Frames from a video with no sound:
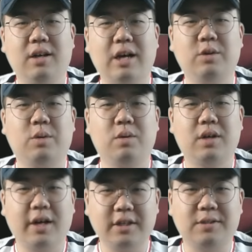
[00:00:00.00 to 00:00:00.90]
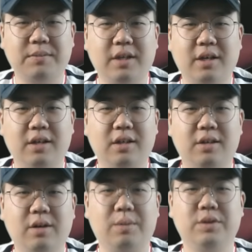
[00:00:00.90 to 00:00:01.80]
가도록 하겠습니다.
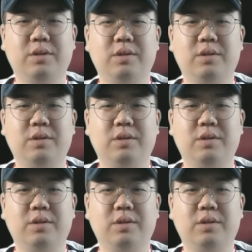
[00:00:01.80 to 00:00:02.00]
여러분